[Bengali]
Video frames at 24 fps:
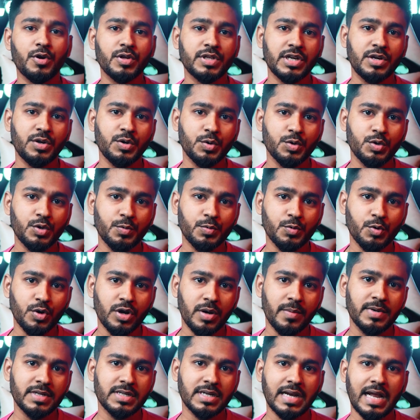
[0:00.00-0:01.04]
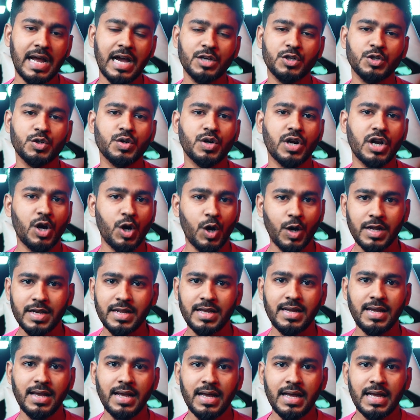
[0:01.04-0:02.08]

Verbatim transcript: পর্যায়ে কোনো টুর্নামেন্টের আয়োজন করা হয়নি